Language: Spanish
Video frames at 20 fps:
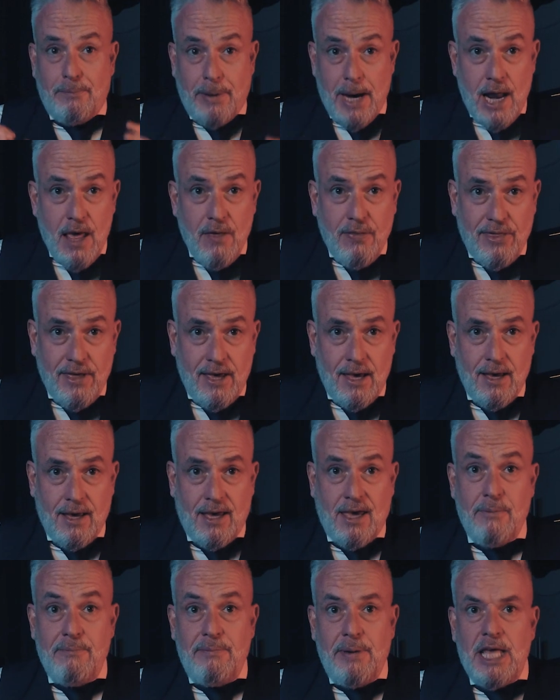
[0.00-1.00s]
Parece
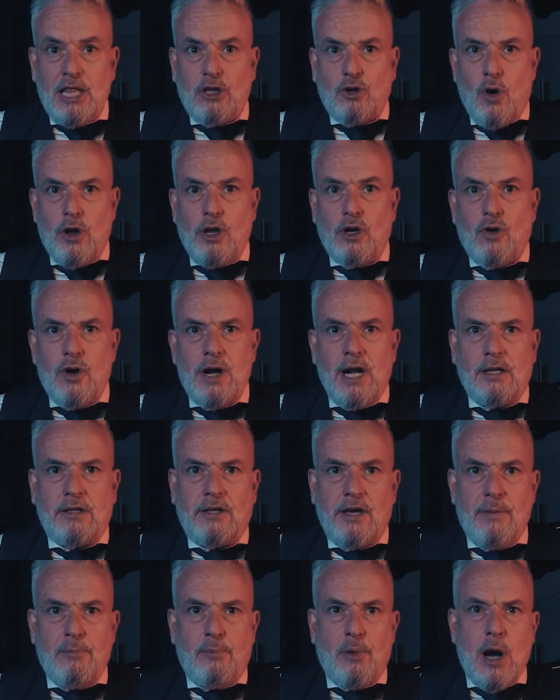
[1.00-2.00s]
que Bitcoin con el
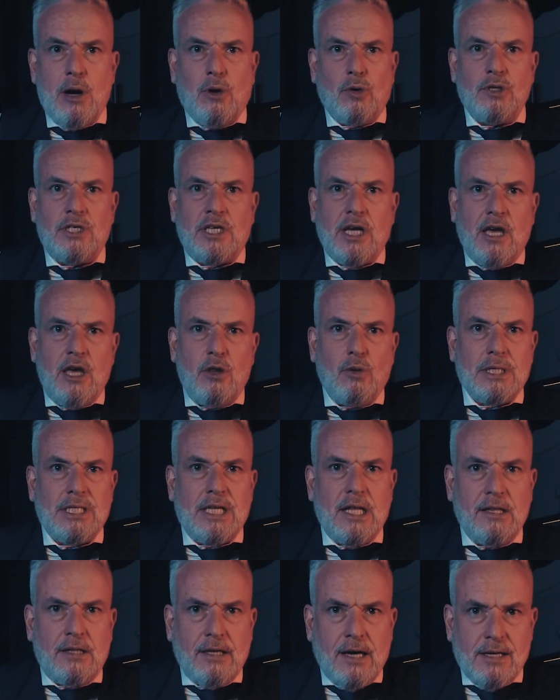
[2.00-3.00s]
tiempo ha conseguido
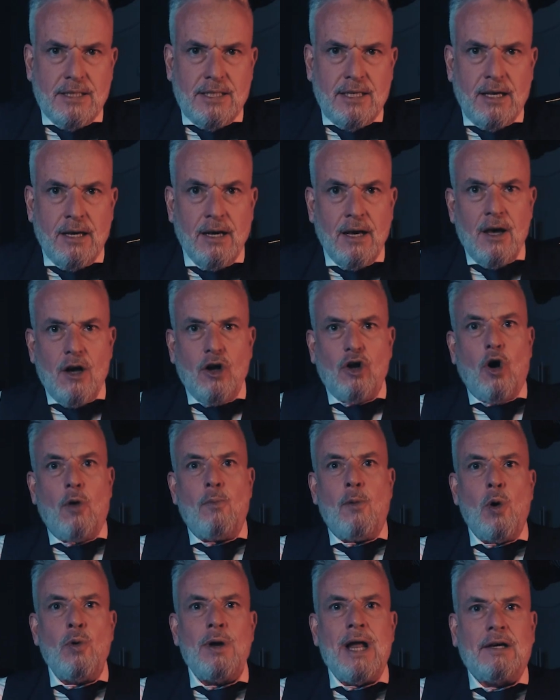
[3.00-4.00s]
asentarse
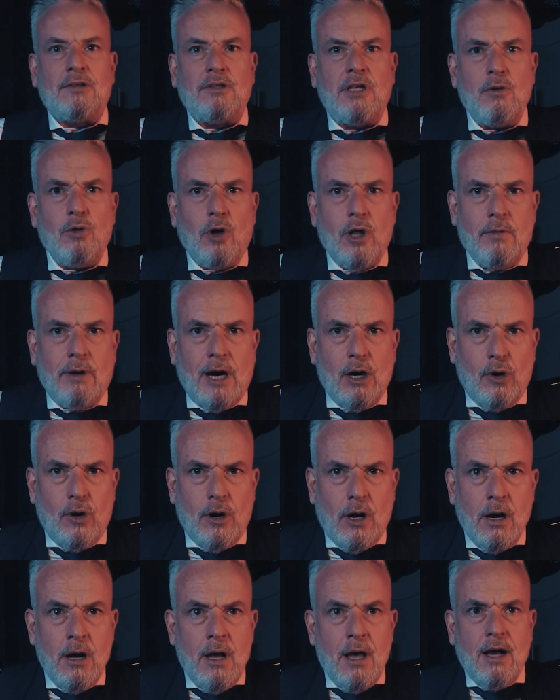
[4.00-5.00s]
como un activo de
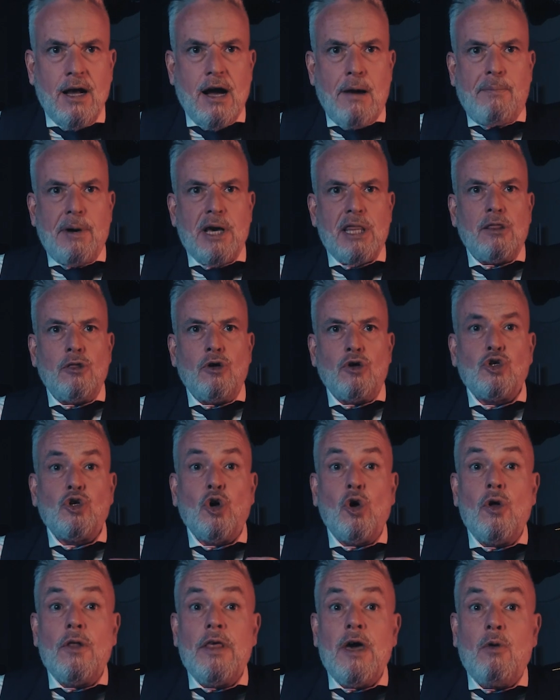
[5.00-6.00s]
valor, capaz no
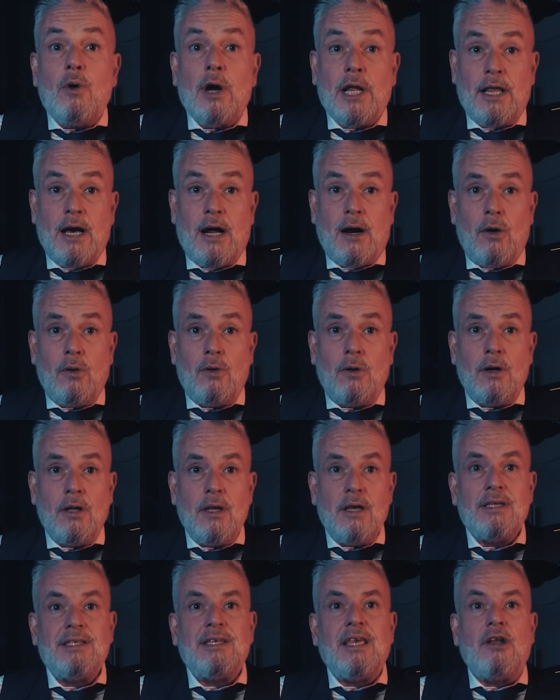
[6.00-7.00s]
solo de guardarlo,
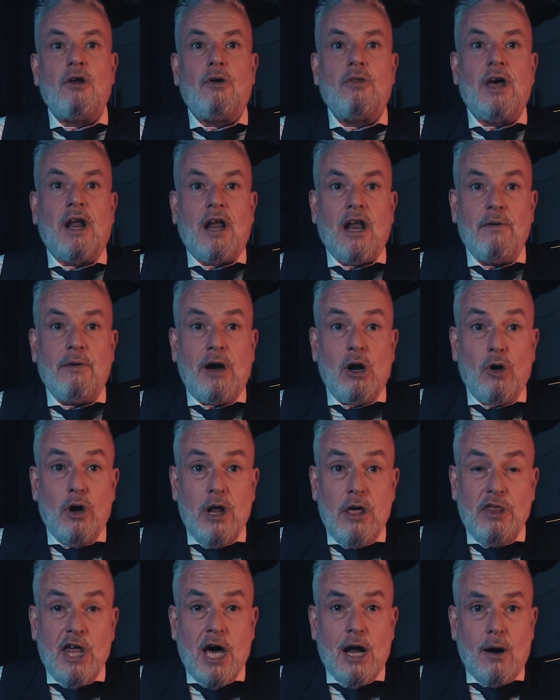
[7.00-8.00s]
sino de
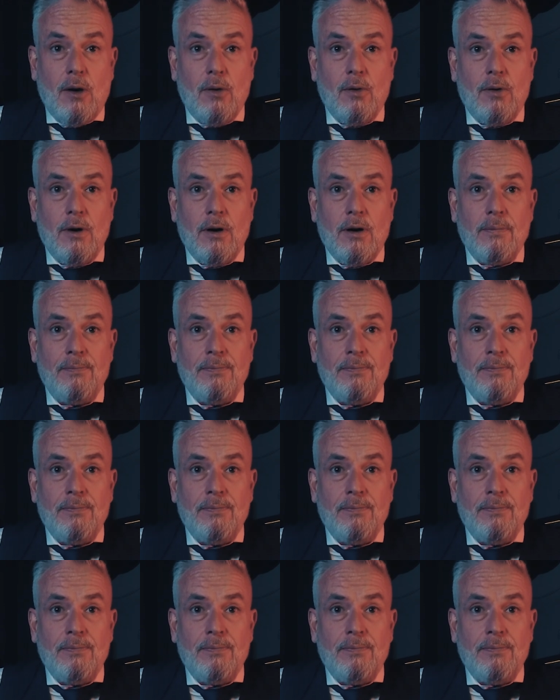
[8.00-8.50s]
revalorizarlo.